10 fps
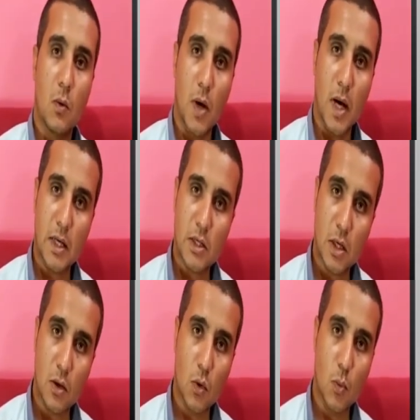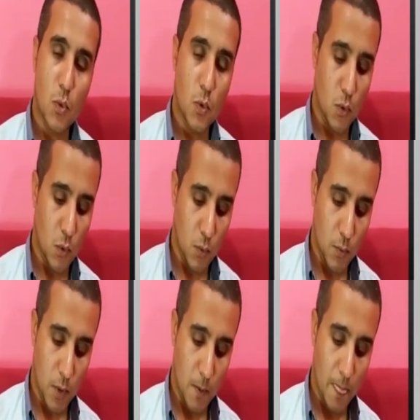وأخشى الهبوب
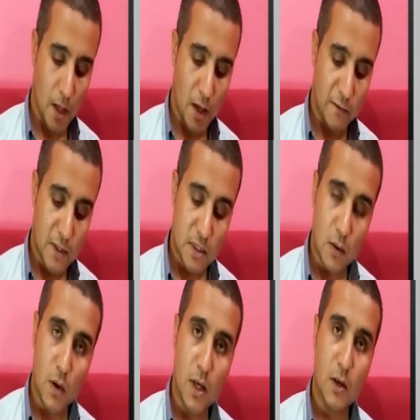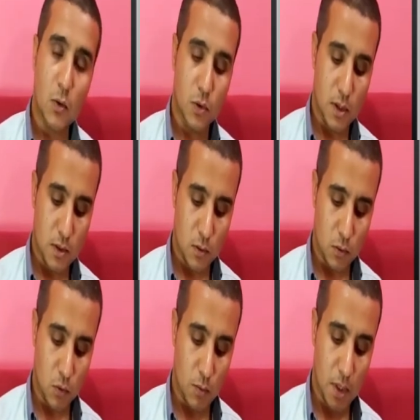فالصواريخ
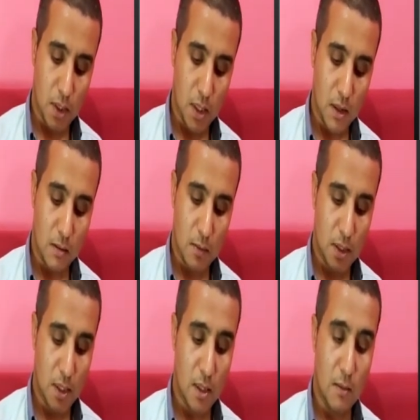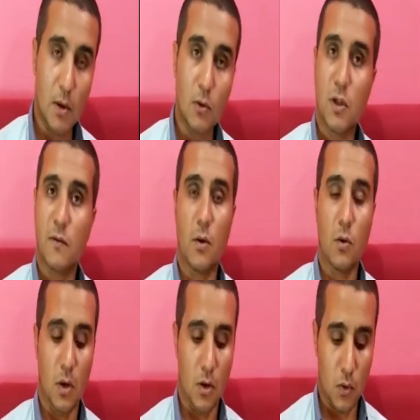تسقط من كرمة الموت
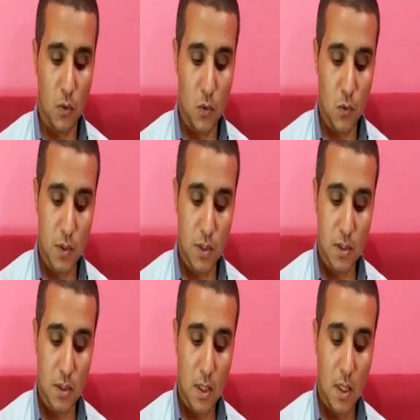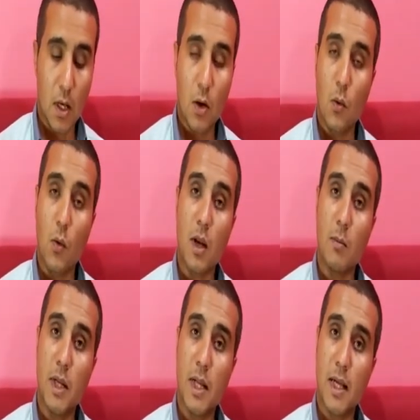فوق الرؤوس
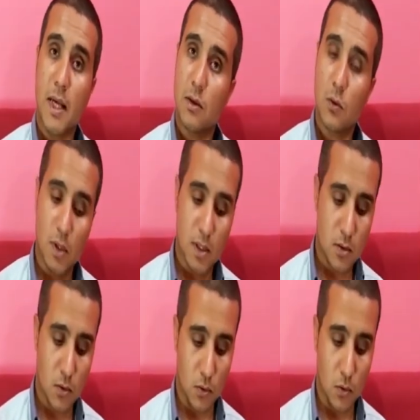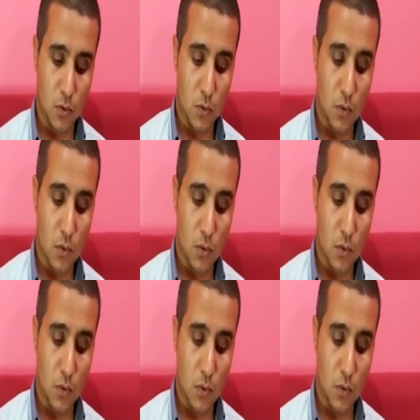والبنايات تسقط